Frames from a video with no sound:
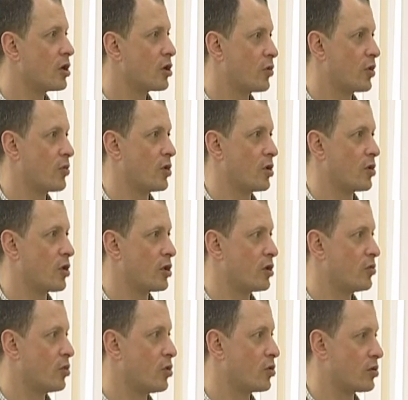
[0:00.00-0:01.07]
к примеру,
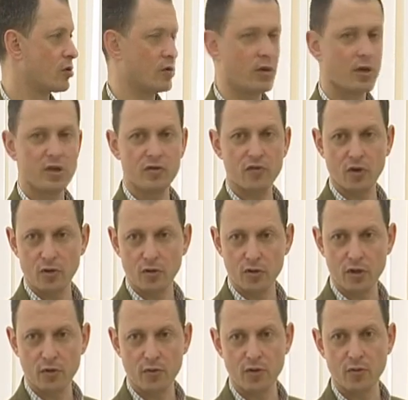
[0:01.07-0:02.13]
они могут
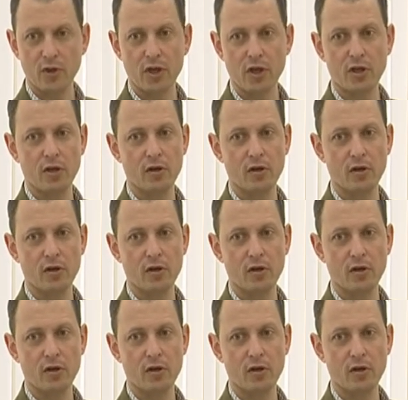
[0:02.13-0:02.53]
развернуться и посмотреть